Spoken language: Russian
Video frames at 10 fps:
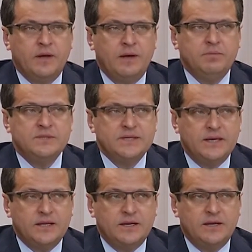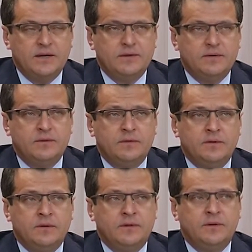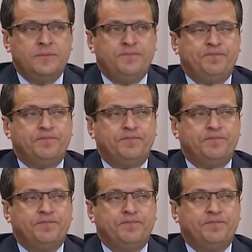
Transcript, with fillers: обязательно а,